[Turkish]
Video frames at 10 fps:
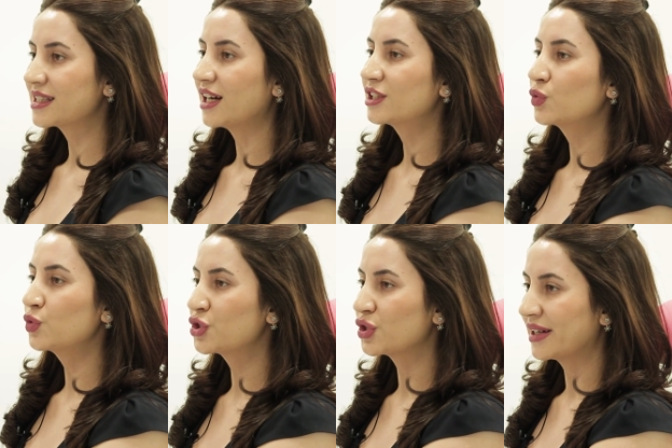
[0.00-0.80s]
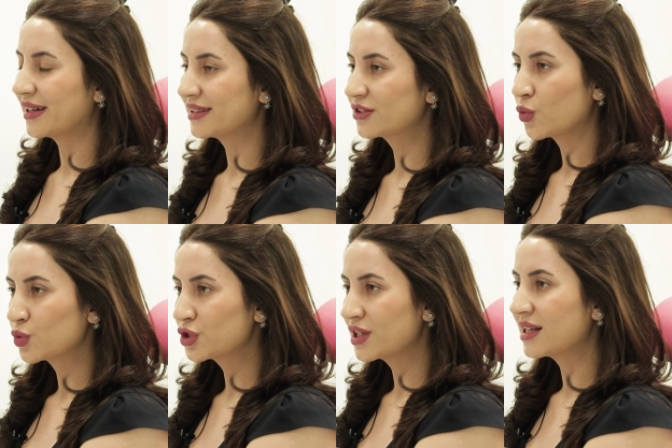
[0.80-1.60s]
santrifüj ile
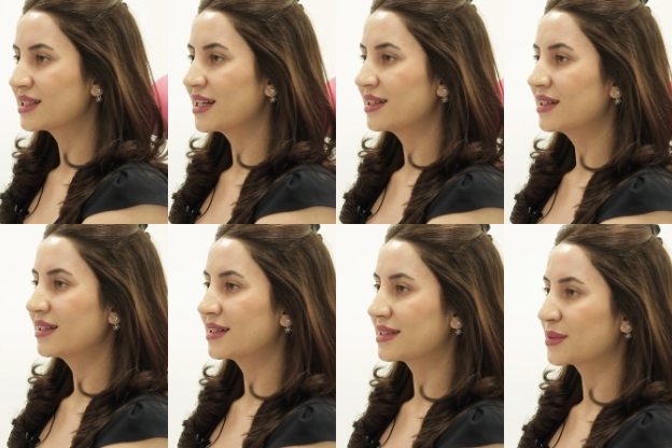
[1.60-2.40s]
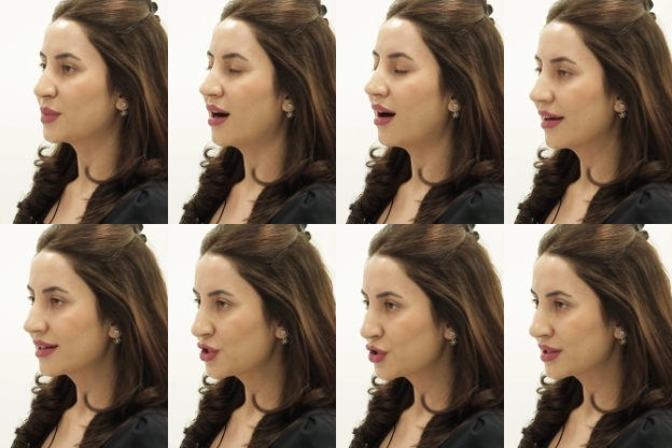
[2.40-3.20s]
trombositten zengin kısmı
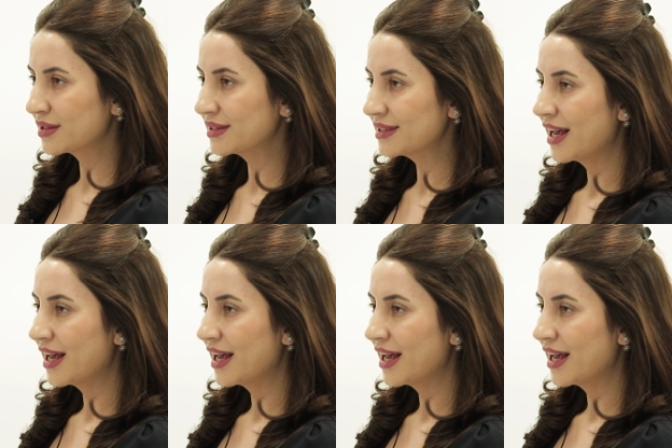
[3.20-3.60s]
ayrıştırılır